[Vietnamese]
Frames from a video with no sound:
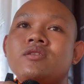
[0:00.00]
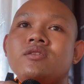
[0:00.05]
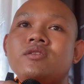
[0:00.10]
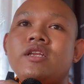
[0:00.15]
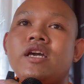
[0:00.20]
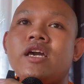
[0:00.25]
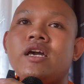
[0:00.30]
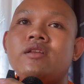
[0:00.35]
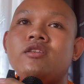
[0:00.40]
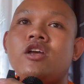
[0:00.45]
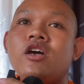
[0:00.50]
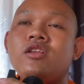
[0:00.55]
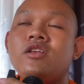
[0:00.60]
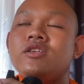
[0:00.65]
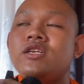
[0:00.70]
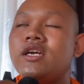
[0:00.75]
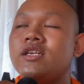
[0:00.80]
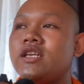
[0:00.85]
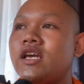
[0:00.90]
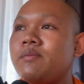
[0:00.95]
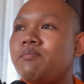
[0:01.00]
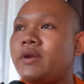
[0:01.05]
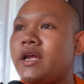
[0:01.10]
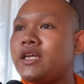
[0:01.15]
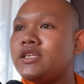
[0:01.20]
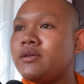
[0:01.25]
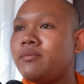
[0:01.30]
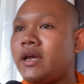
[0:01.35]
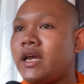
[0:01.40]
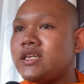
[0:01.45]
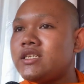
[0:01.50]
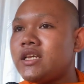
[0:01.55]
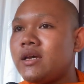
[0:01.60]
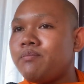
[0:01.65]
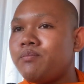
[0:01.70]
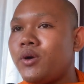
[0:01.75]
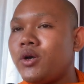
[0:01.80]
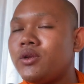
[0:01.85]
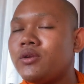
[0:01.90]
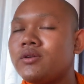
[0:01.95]
nè đặt chân tới prasama
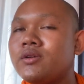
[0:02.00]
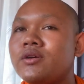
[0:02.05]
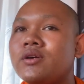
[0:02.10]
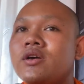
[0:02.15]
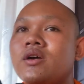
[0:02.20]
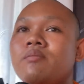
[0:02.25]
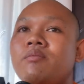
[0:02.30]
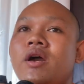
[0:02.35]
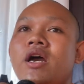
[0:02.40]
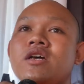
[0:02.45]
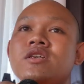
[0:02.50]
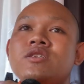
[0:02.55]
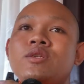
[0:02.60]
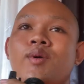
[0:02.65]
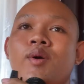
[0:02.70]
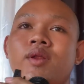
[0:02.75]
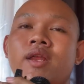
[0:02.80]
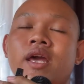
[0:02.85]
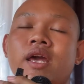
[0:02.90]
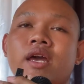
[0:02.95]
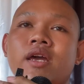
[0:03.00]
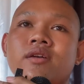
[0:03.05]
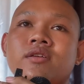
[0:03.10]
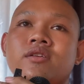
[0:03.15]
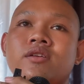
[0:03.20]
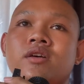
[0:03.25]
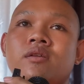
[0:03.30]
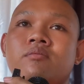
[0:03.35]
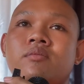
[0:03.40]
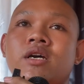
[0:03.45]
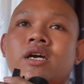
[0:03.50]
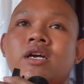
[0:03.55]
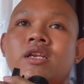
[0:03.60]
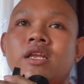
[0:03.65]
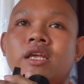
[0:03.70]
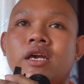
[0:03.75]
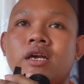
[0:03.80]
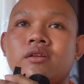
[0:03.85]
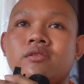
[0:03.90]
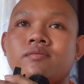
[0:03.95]
sampot bao số thà mới
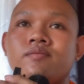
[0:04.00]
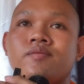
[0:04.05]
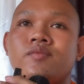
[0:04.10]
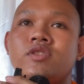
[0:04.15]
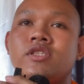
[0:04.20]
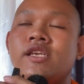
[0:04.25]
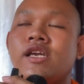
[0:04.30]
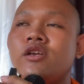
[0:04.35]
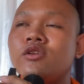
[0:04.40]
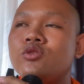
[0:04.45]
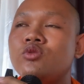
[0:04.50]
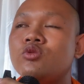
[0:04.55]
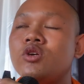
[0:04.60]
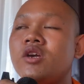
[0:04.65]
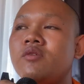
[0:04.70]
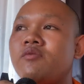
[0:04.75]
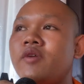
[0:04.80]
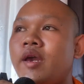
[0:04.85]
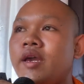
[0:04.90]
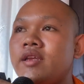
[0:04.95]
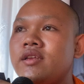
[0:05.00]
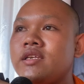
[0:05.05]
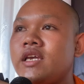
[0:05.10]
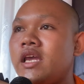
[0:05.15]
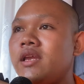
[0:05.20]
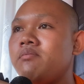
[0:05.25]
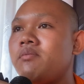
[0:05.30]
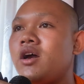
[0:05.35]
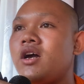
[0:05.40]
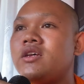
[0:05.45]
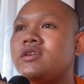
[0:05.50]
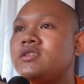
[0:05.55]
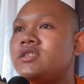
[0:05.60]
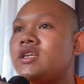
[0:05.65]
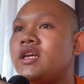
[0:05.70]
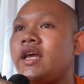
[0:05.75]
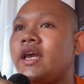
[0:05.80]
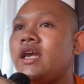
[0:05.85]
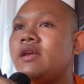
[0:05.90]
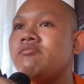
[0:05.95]
niệm nhưng chui về nhảy bọ
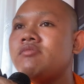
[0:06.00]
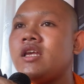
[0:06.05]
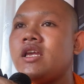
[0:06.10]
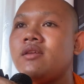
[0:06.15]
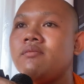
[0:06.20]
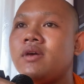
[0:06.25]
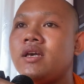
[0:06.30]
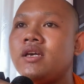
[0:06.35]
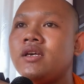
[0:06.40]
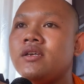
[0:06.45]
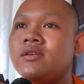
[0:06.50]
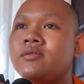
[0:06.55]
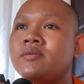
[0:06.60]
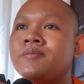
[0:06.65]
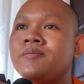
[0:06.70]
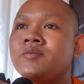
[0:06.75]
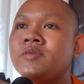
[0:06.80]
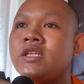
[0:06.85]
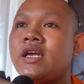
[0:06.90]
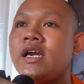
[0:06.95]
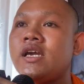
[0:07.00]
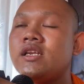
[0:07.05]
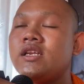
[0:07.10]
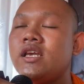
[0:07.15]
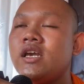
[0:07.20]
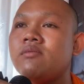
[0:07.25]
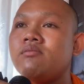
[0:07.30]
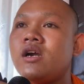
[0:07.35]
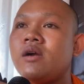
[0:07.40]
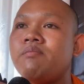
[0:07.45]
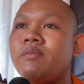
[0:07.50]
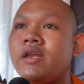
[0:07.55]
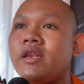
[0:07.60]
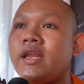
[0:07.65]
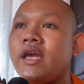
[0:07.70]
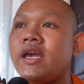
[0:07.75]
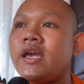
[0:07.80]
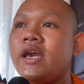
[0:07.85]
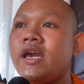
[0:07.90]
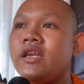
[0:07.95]
sài tịch mới thà niệm mà bị
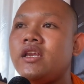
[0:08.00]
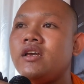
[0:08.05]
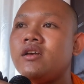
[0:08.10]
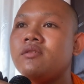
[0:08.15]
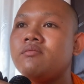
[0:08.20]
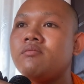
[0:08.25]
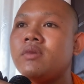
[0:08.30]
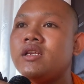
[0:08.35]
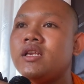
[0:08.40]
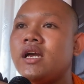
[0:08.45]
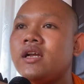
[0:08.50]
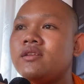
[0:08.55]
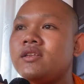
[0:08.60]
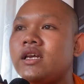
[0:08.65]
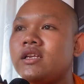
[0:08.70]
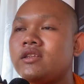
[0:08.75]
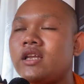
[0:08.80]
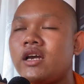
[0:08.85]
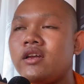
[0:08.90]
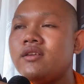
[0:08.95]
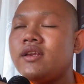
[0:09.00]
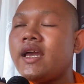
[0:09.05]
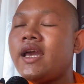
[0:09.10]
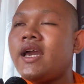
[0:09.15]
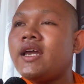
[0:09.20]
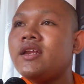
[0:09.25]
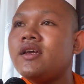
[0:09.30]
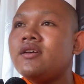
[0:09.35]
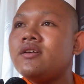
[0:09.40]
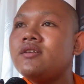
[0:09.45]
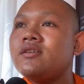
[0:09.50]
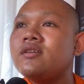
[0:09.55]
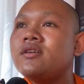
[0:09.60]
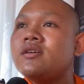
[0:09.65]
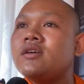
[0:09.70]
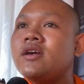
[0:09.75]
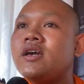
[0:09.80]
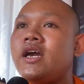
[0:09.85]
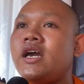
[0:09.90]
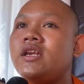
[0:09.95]
ná hay nâng mình đang chạy tàu na nâng
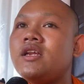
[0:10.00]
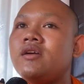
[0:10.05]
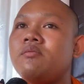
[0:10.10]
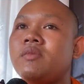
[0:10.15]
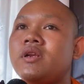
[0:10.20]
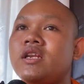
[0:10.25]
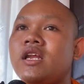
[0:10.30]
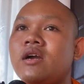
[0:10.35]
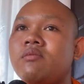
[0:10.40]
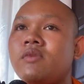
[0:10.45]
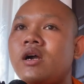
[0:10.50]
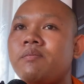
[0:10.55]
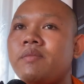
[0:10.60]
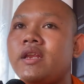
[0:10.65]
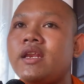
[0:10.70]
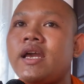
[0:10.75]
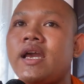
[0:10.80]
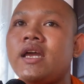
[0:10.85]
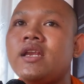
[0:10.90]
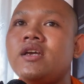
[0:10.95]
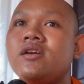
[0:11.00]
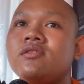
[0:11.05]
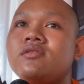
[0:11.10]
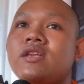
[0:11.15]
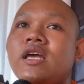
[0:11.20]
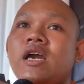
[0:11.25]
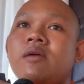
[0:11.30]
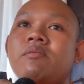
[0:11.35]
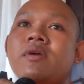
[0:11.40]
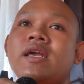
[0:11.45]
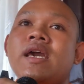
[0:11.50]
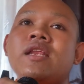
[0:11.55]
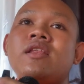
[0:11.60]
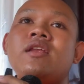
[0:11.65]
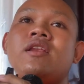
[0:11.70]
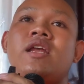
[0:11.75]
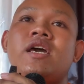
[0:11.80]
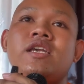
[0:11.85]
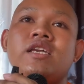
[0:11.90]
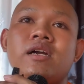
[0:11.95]
hay nâng mình đang mà bị ná nâng ta mình ăn
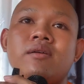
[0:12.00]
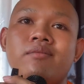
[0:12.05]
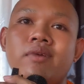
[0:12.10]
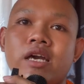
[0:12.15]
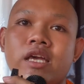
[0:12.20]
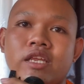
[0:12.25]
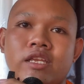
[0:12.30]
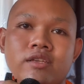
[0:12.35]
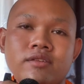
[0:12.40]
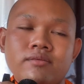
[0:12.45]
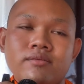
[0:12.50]
tận này dạng này